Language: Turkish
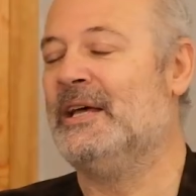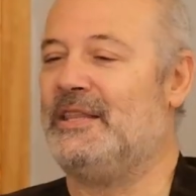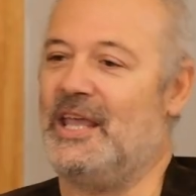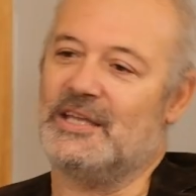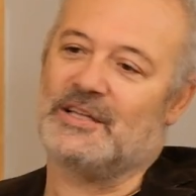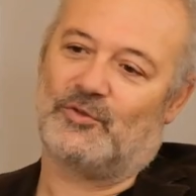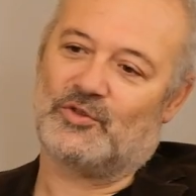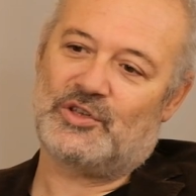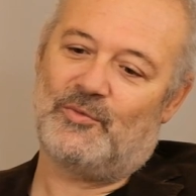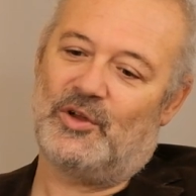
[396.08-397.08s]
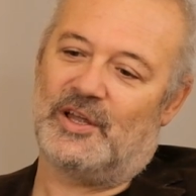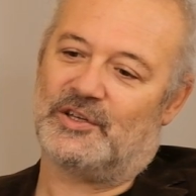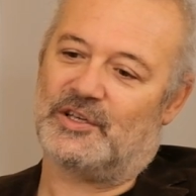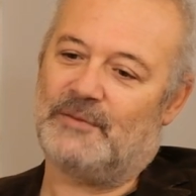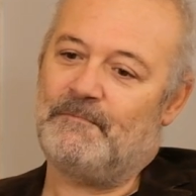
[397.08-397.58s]
Neye inanıyorsam öyle
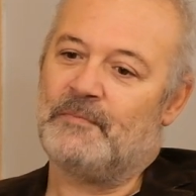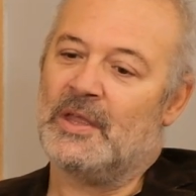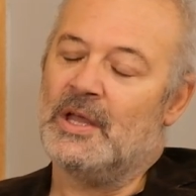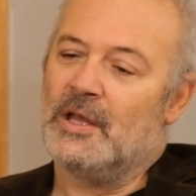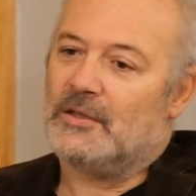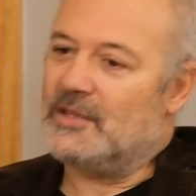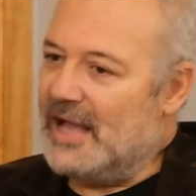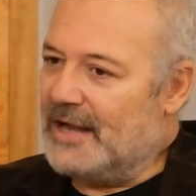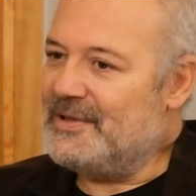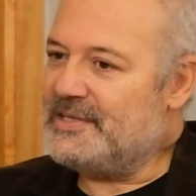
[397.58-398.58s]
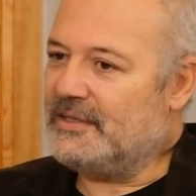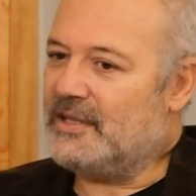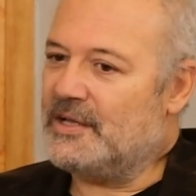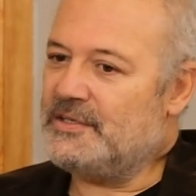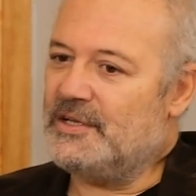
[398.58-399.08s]
yaşadım. Hmm. Diğer
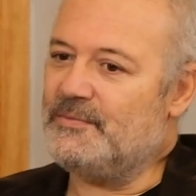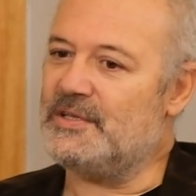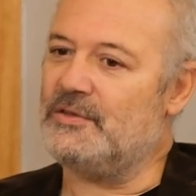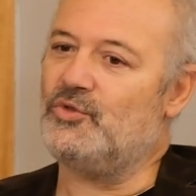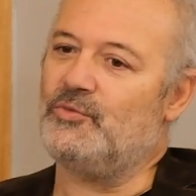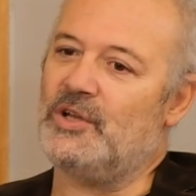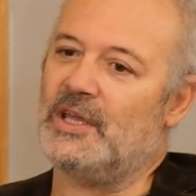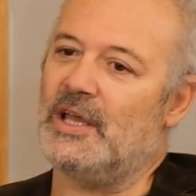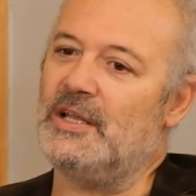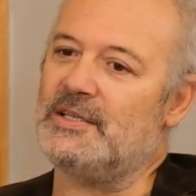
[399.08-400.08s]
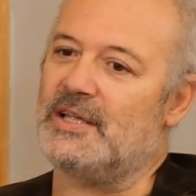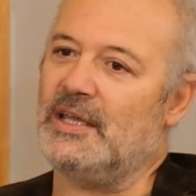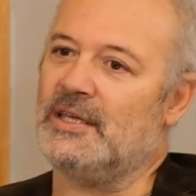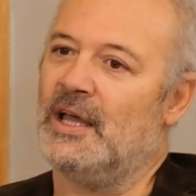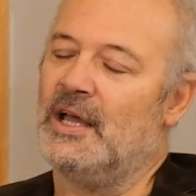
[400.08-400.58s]
meslektaşlarımızın durumuna
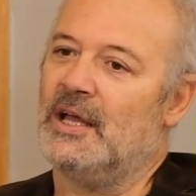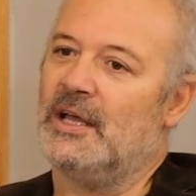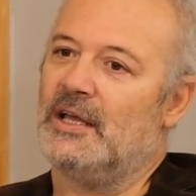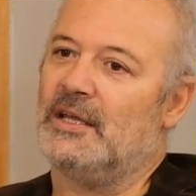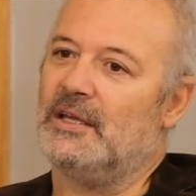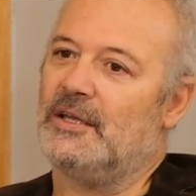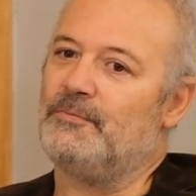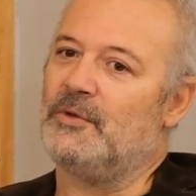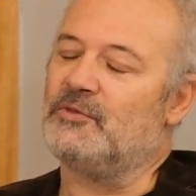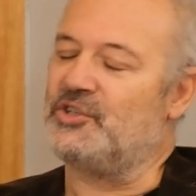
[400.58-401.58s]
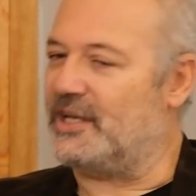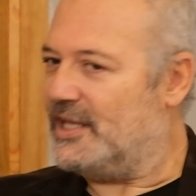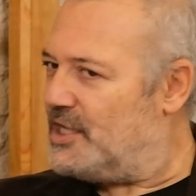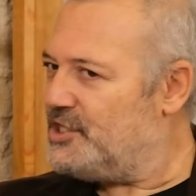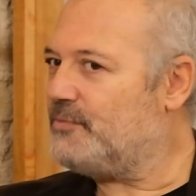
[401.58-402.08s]
gelirsek e,
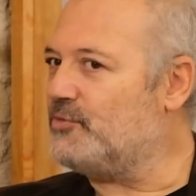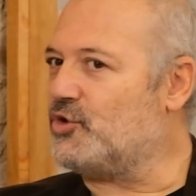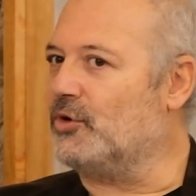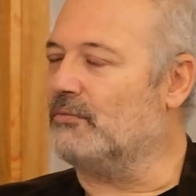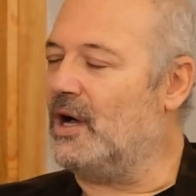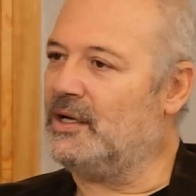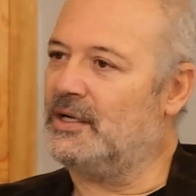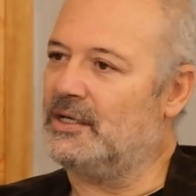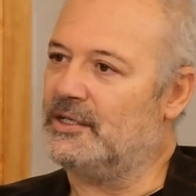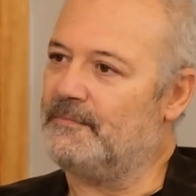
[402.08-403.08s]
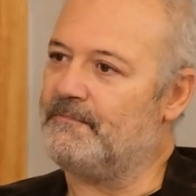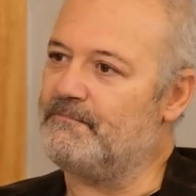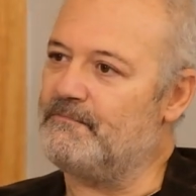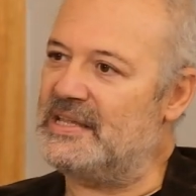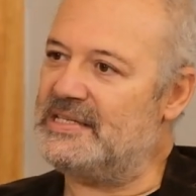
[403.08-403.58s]
dışarıya çıkmış olmak,
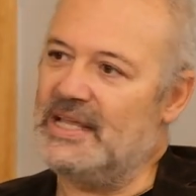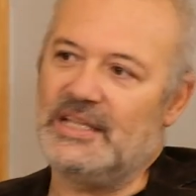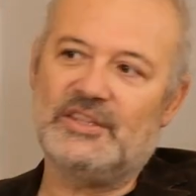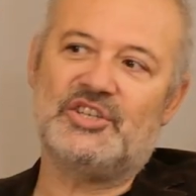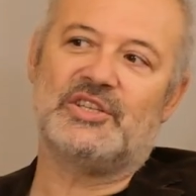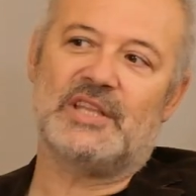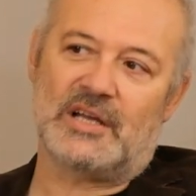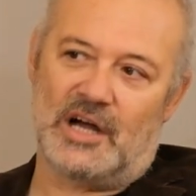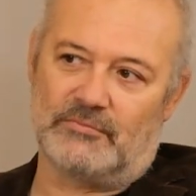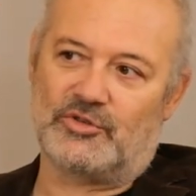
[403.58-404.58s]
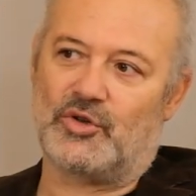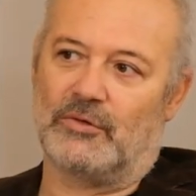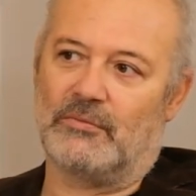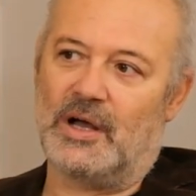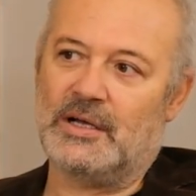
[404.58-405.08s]
mesleğin dışında kalmış
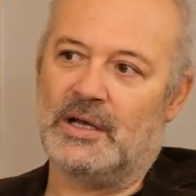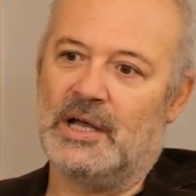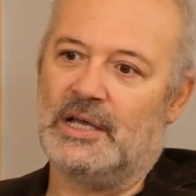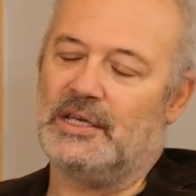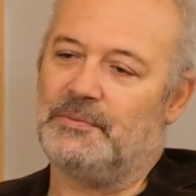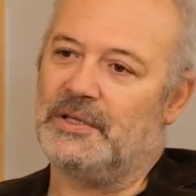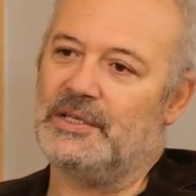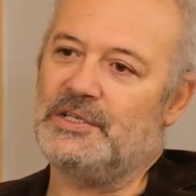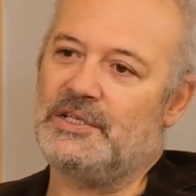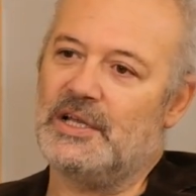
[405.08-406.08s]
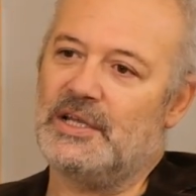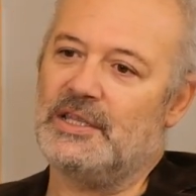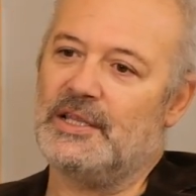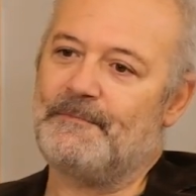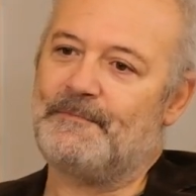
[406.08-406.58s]
olmak, yapılan
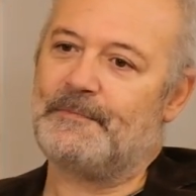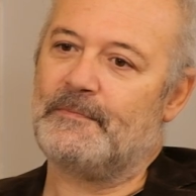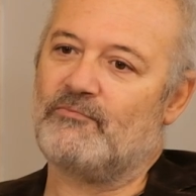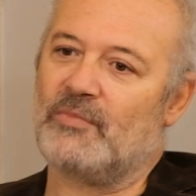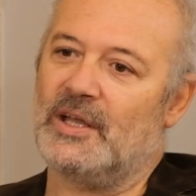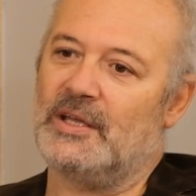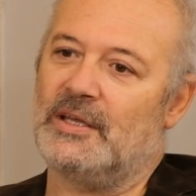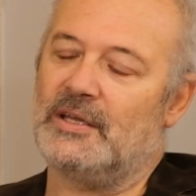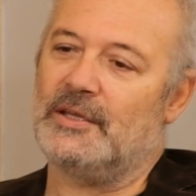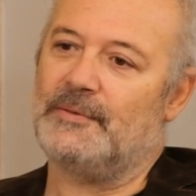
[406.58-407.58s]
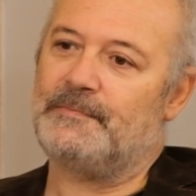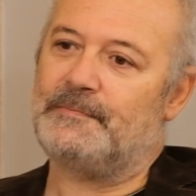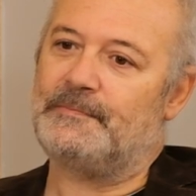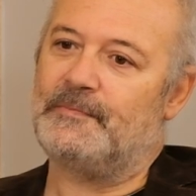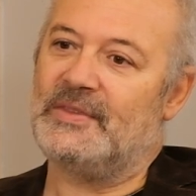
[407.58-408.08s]
işlerin e,
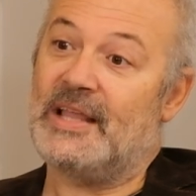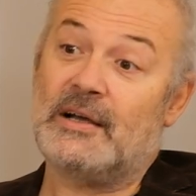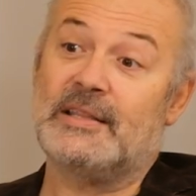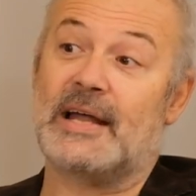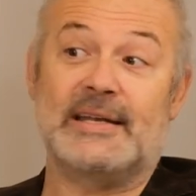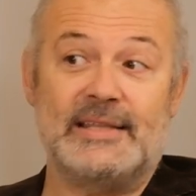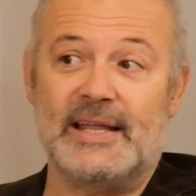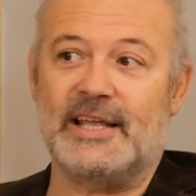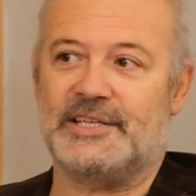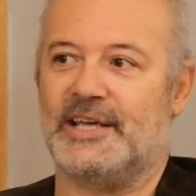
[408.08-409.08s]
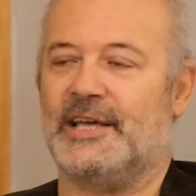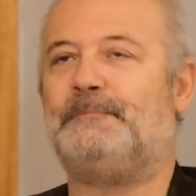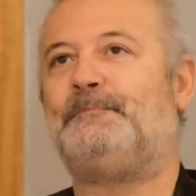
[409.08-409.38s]
ne kadar ne derece